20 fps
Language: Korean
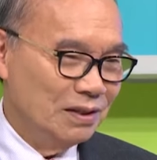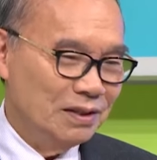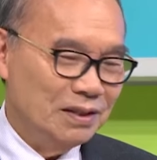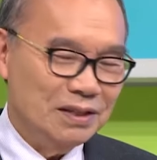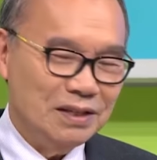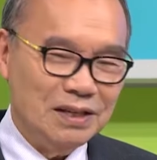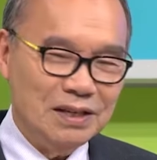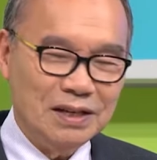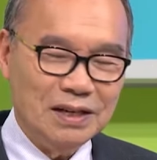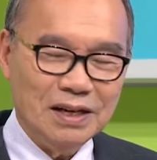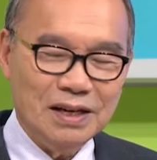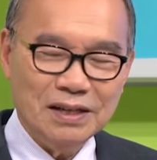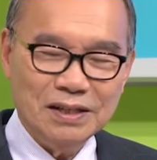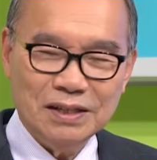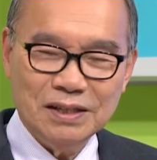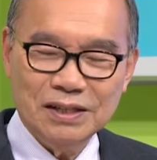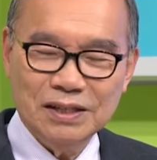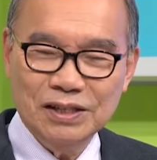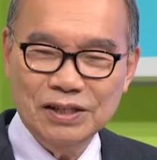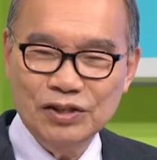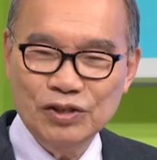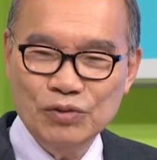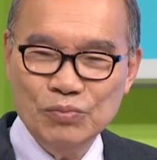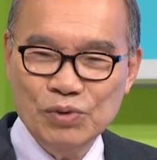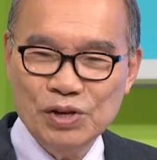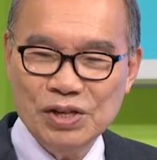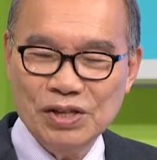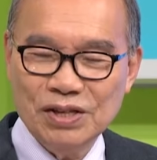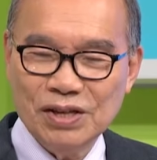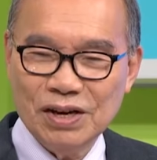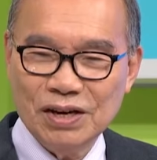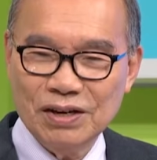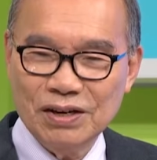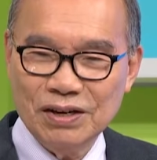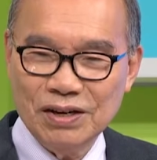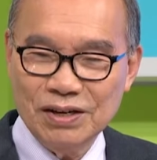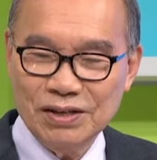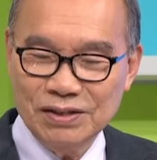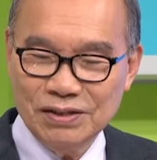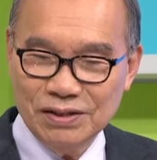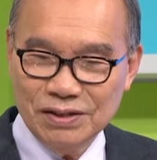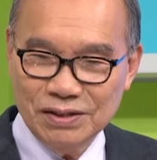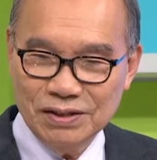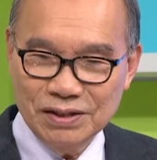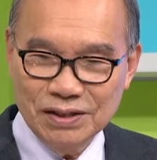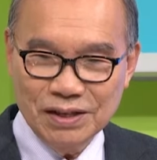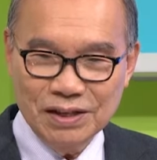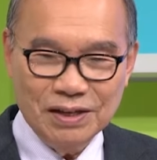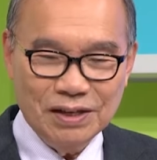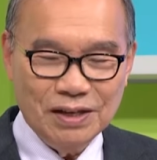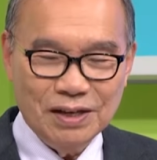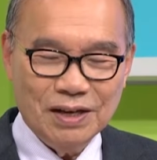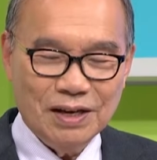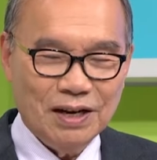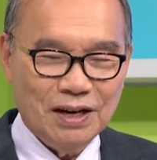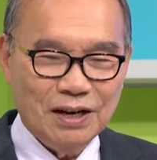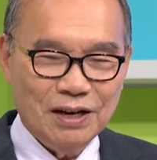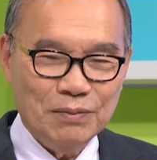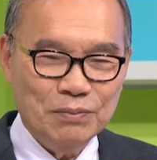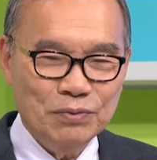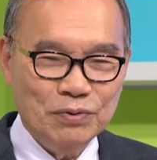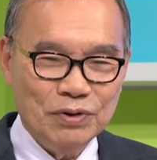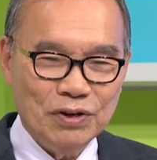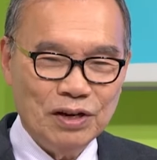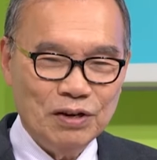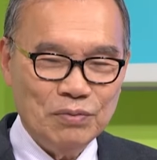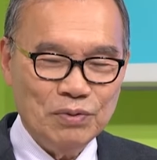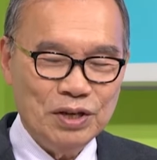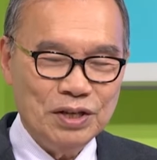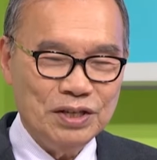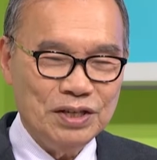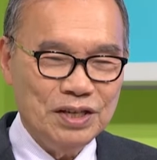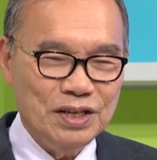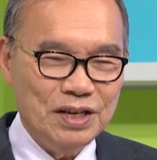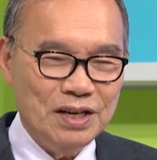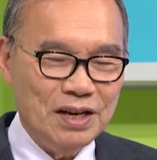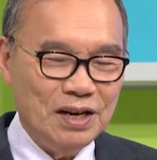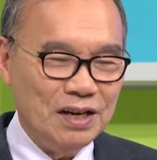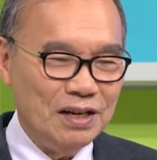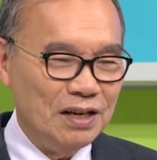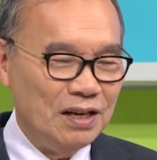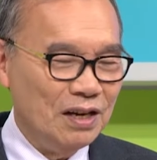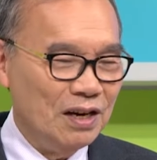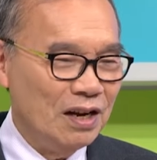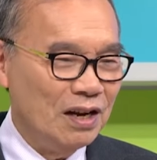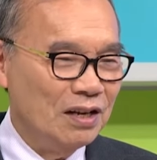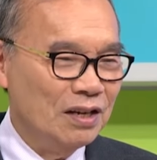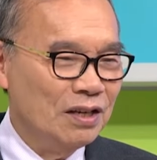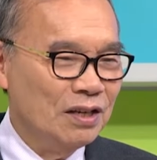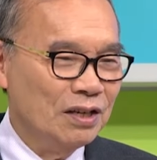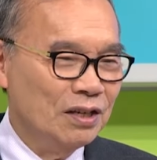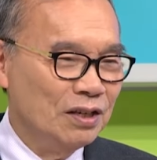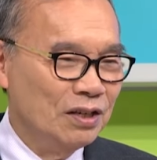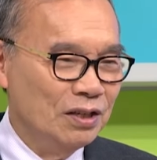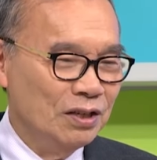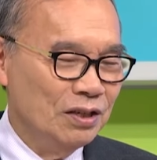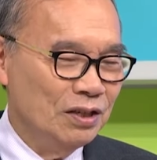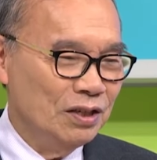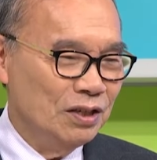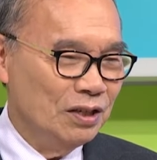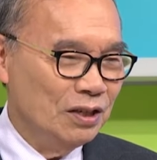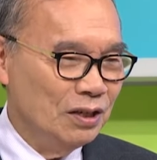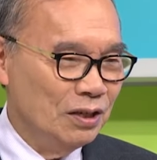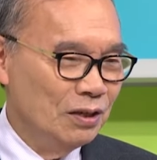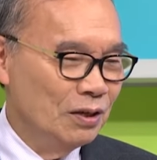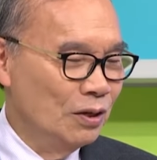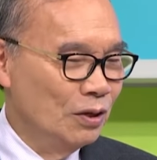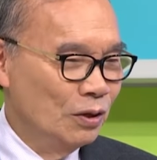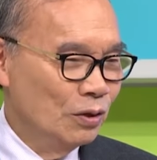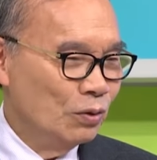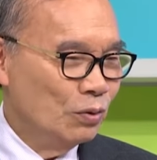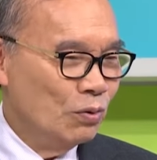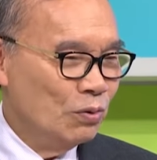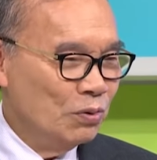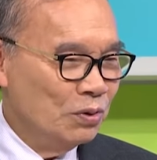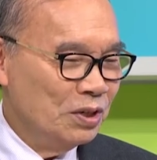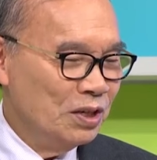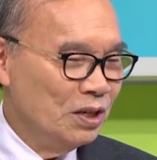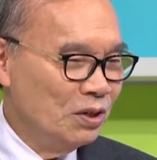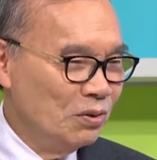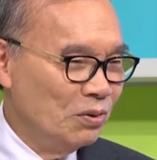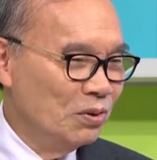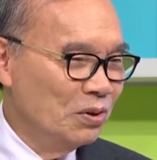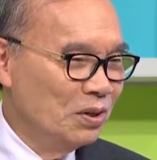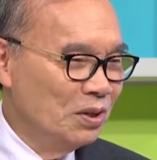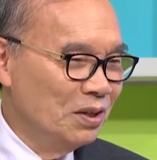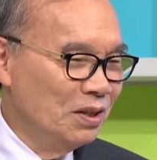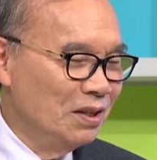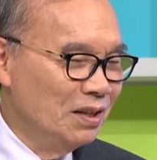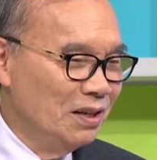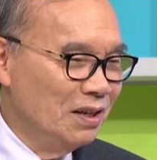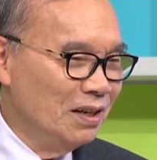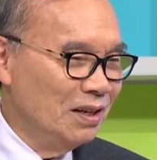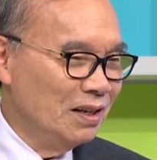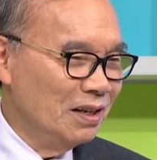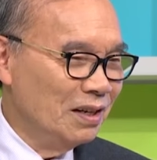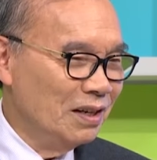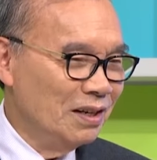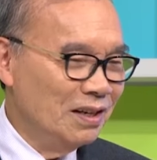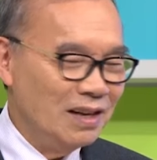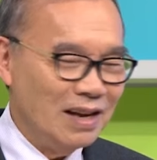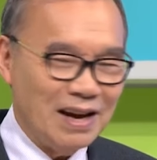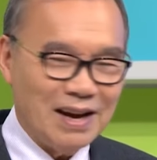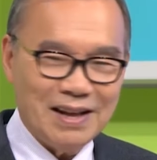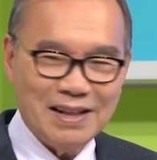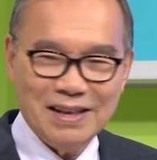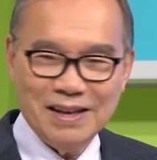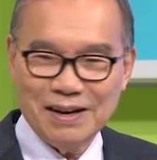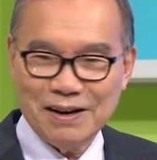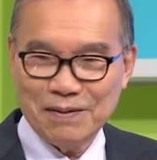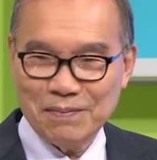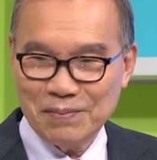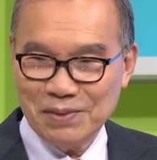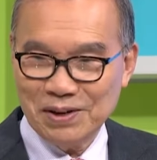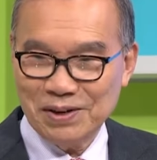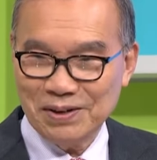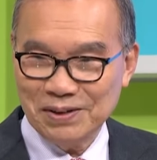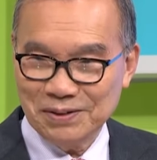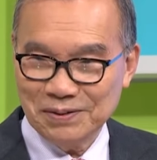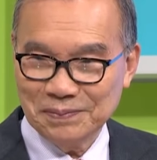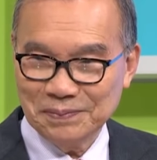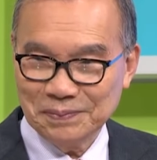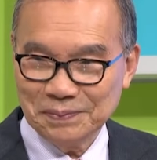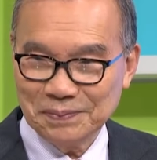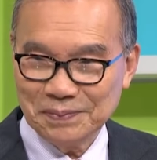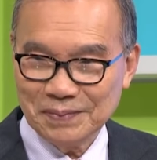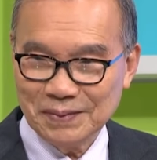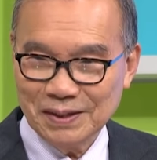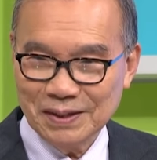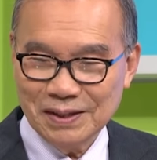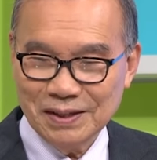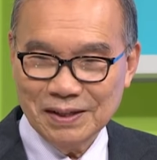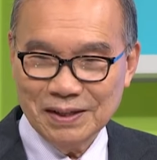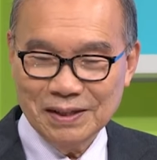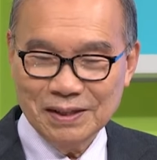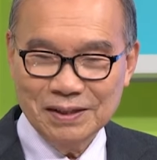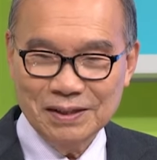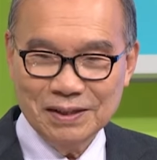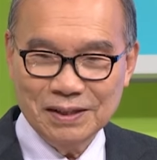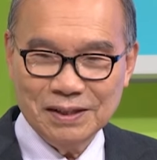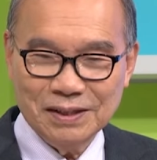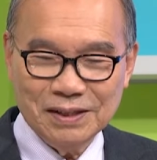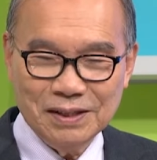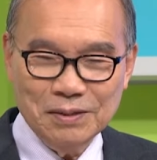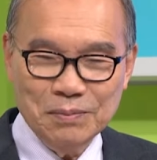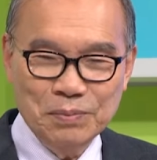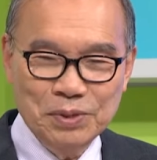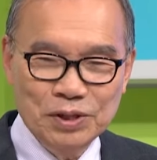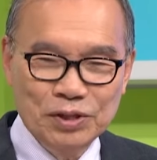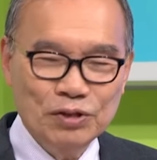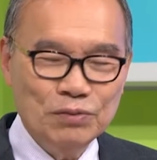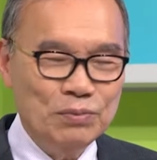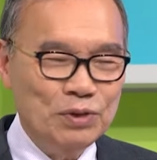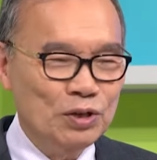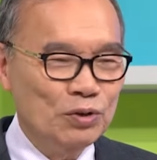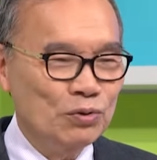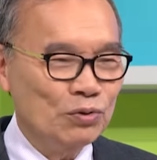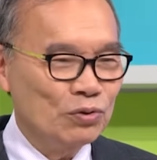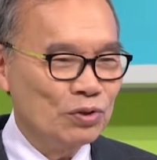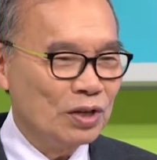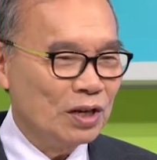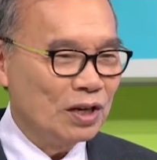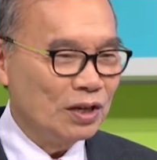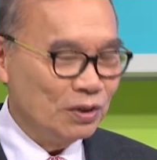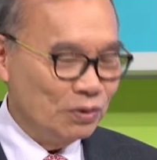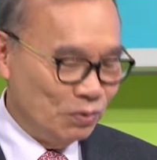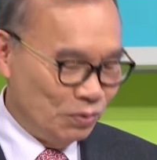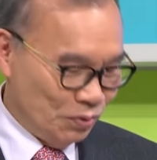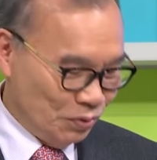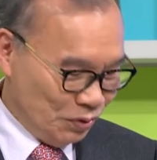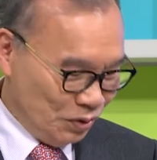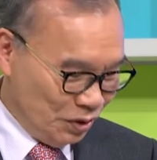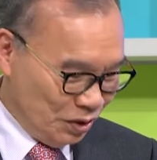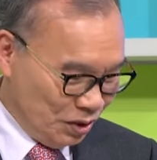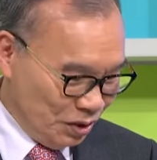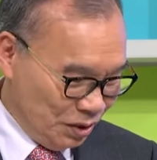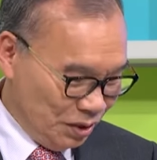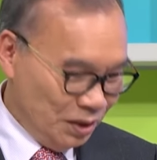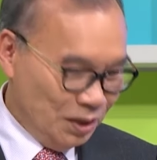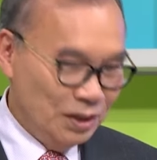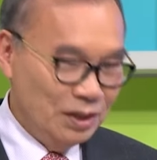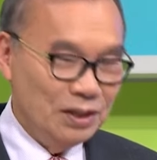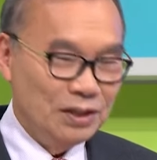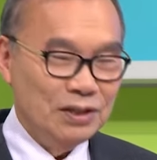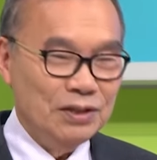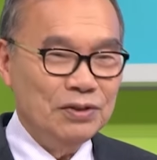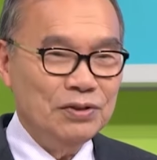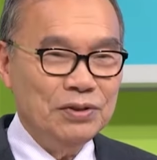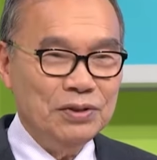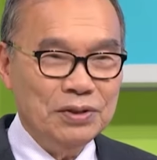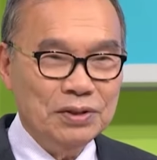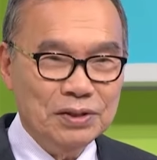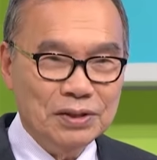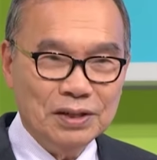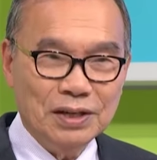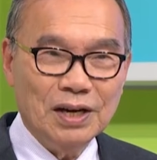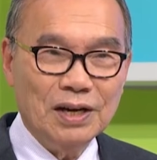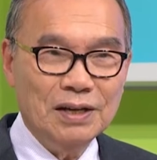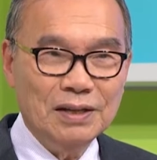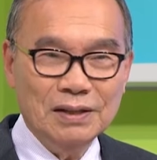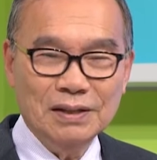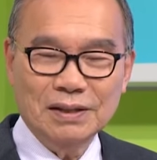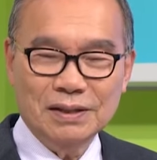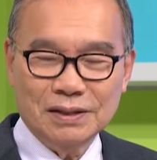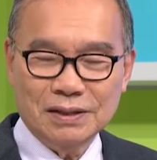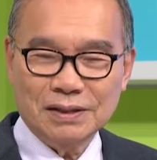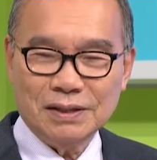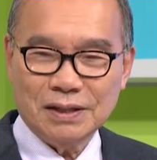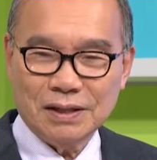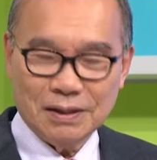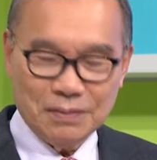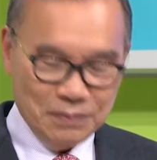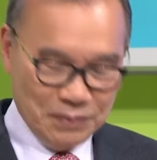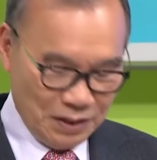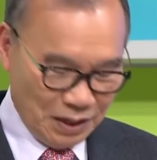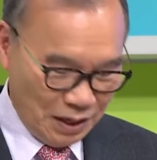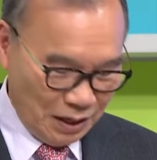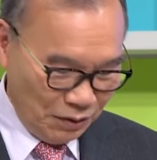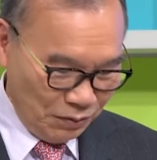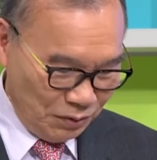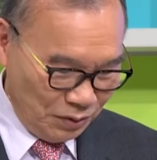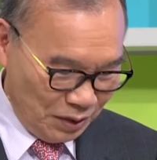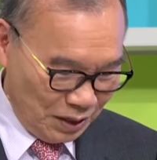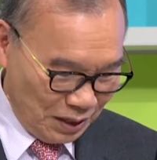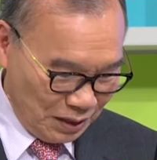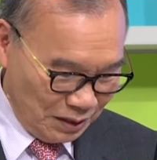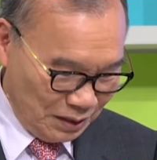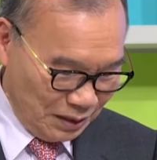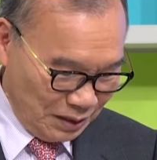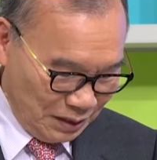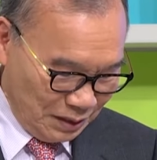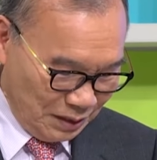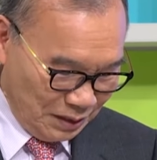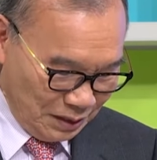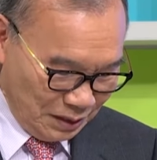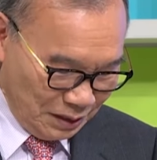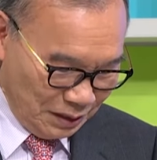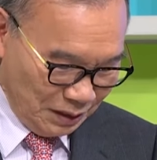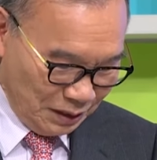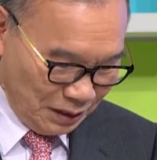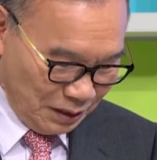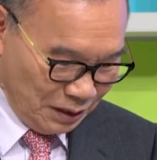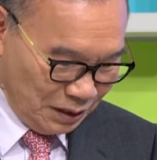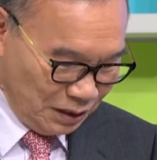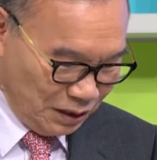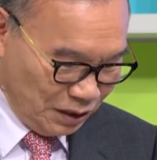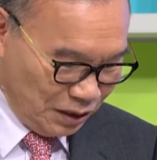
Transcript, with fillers: 세 가지 시험이 있다 그래서 아브라함의 신앙이나 인격이 통째로 흔들린 건 아니란 말이에요. 역시 믿음의 조상으로서 뛰어난 참 탁월한 성격을